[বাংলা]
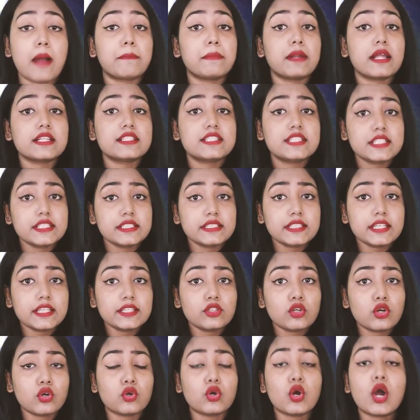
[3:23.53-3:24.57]
আমরা
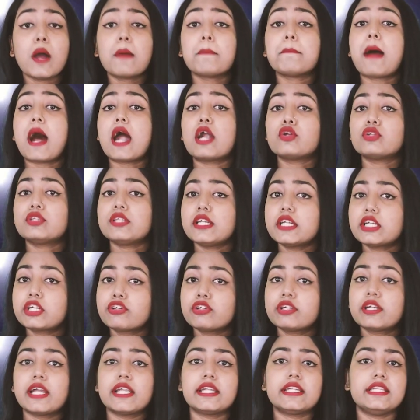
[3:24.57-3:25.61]
চিন্তিত ভারতের
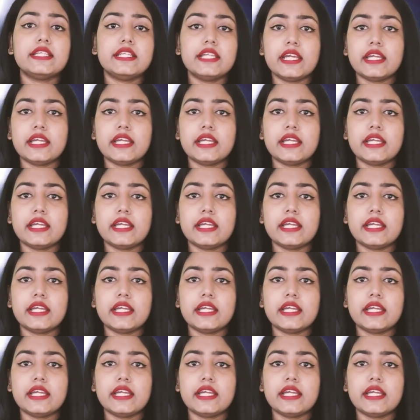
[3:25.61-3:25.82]
ক্রিকেট